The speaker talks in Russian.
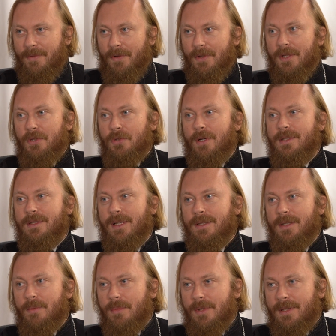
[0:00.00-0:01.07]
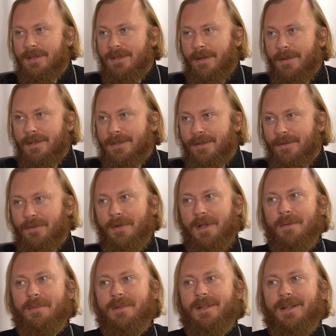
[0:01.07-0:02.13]
Видно, еще остатки были советского
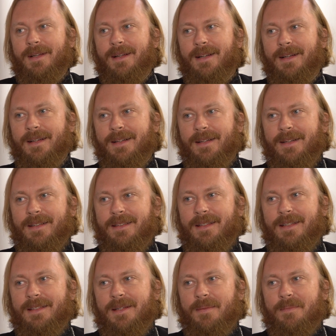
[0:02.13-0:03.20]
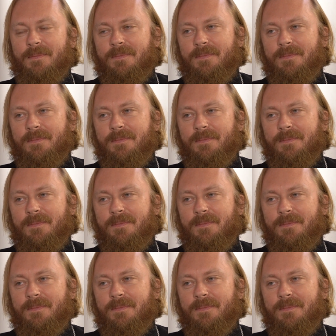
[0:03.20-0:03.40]
времени тогда.